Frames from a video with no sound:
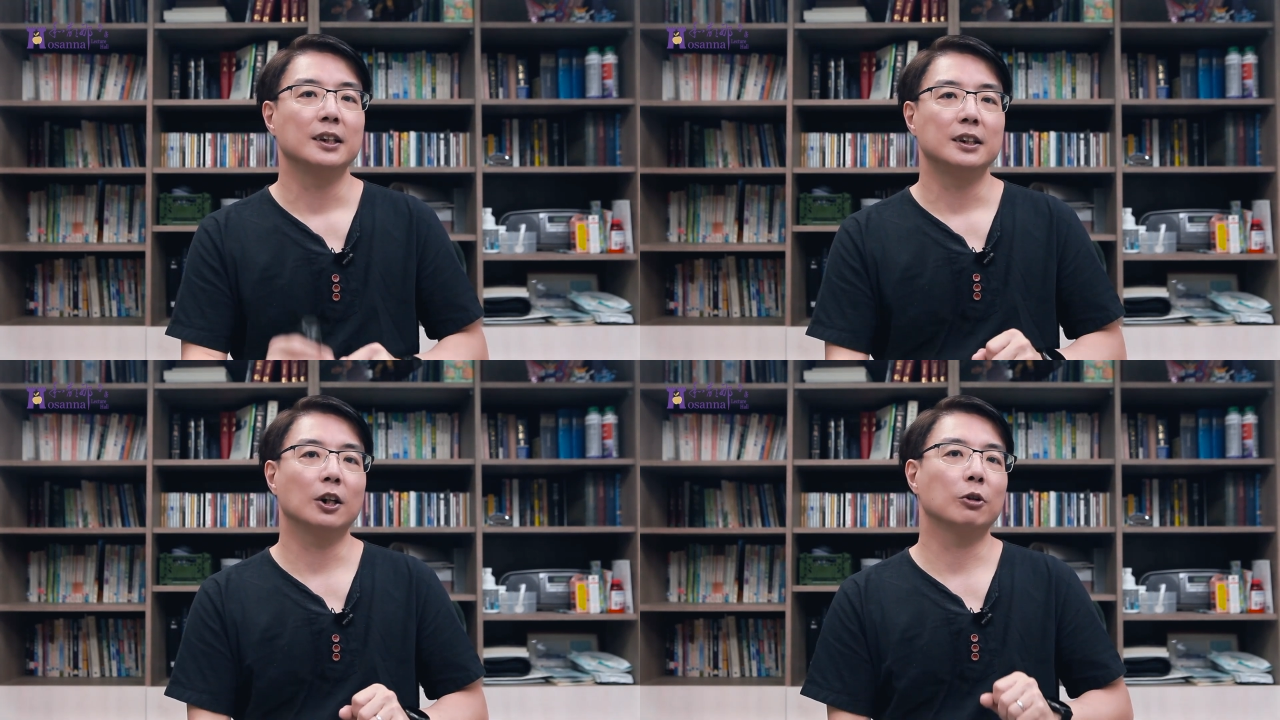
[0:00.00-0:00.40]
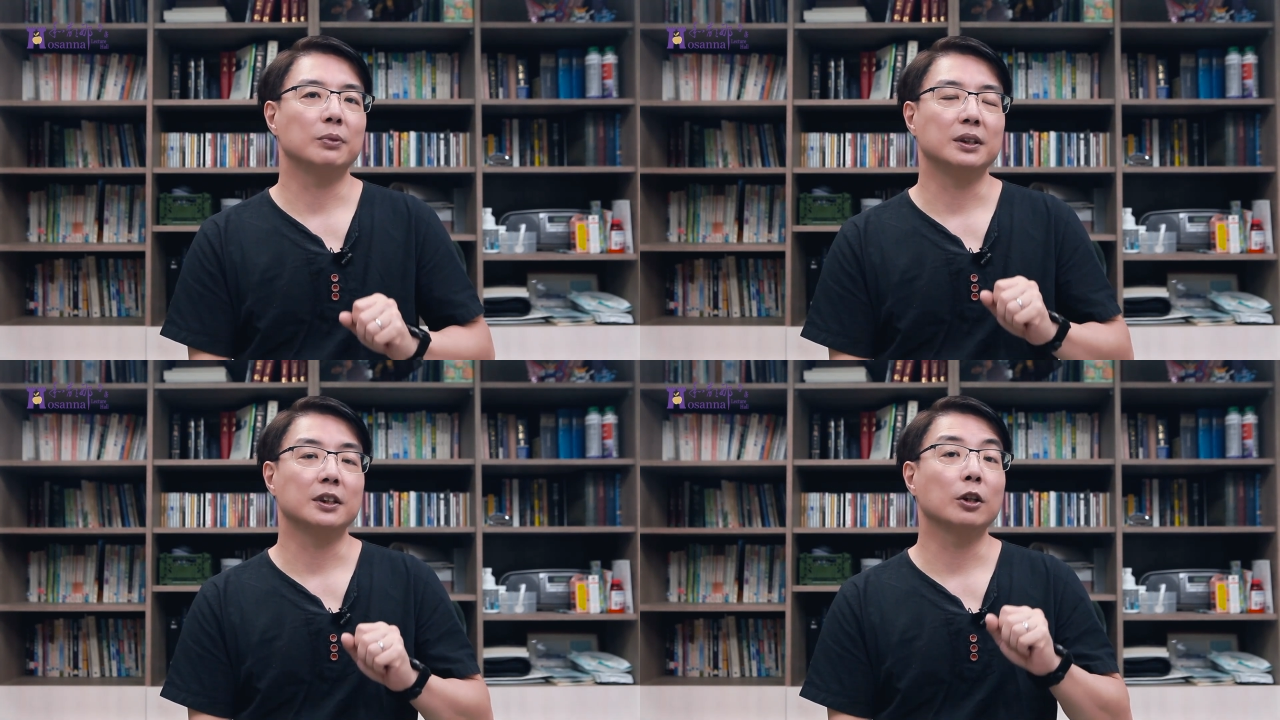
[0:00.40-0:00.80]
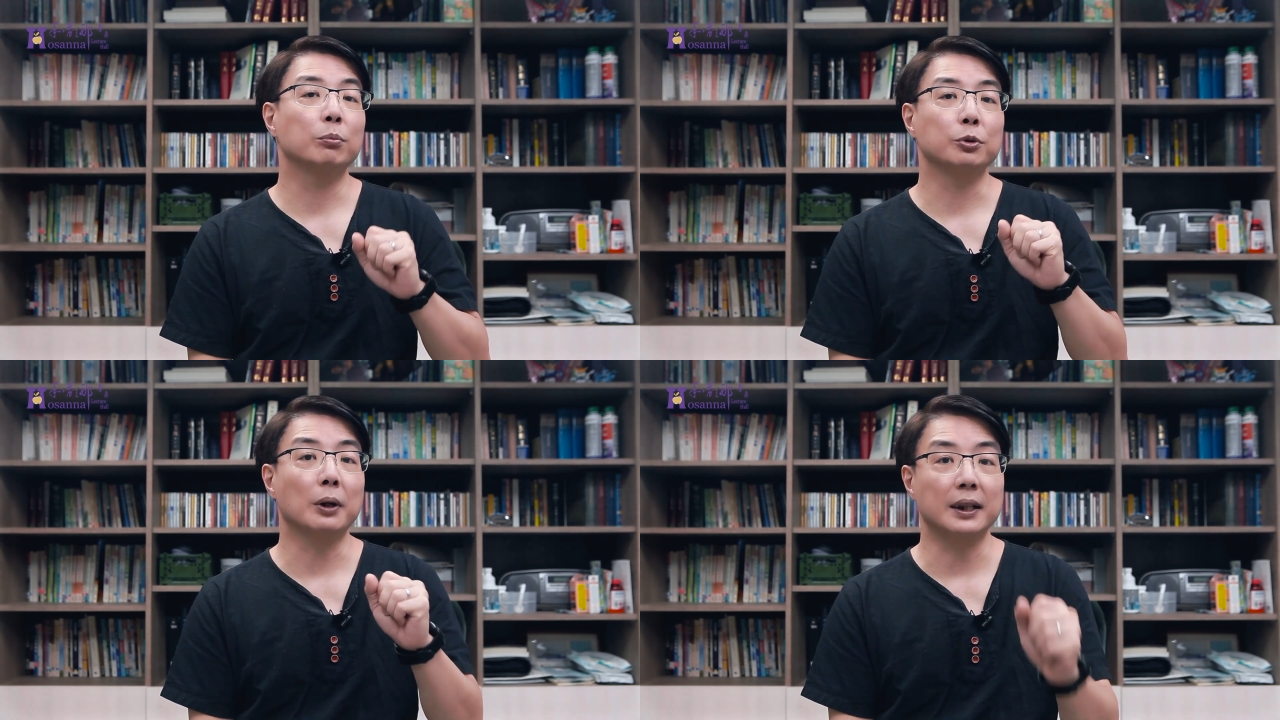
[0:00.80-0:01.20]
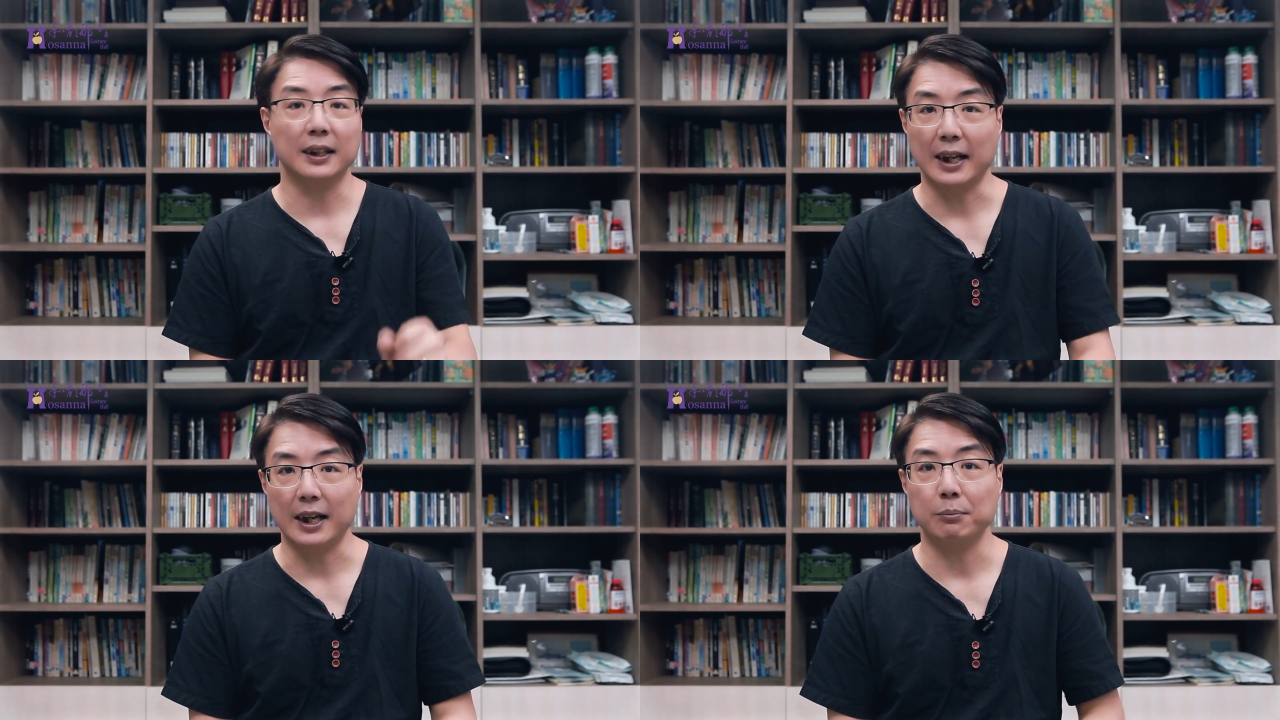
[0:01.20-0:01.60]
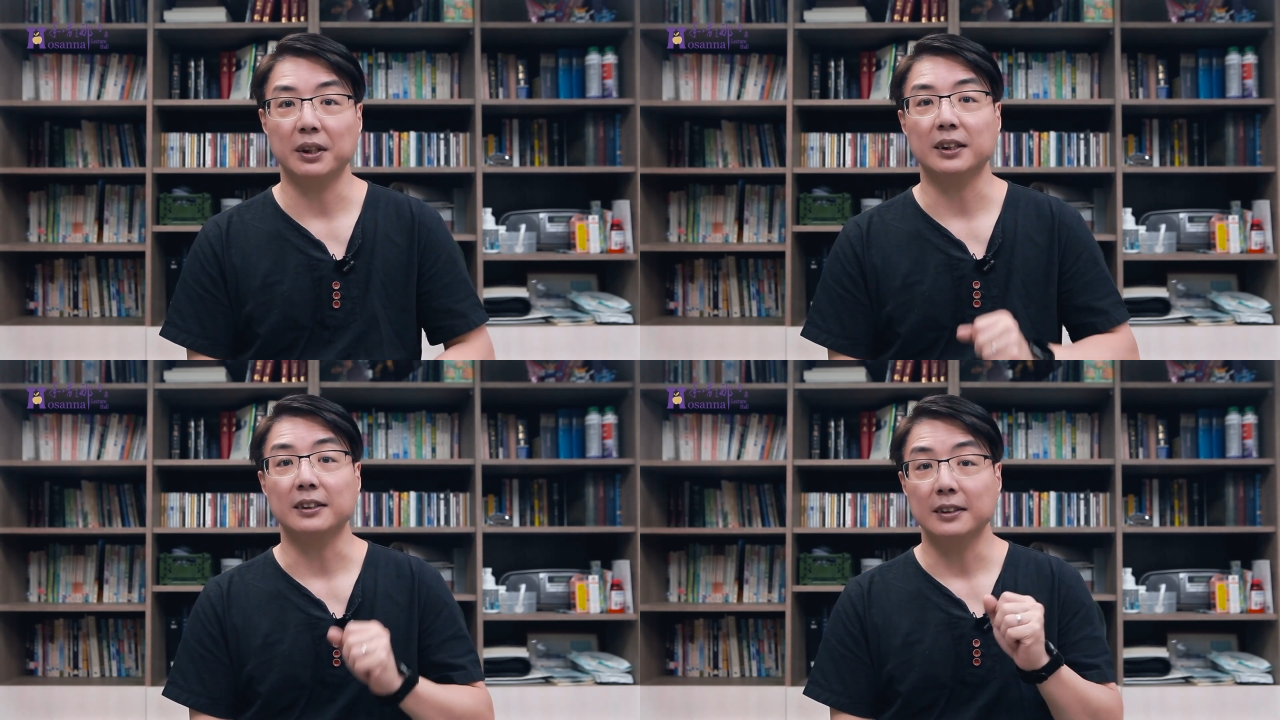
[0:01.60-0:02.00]
让我们能够不断的改
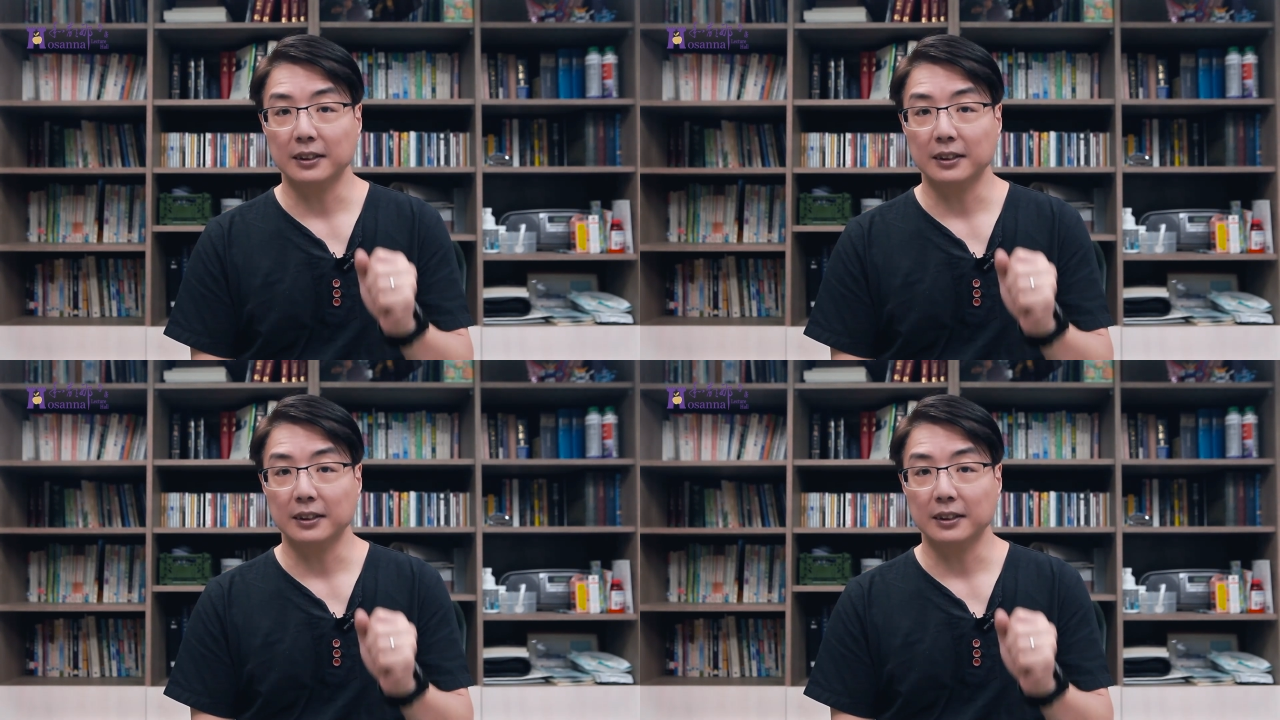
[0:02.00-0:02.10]
变、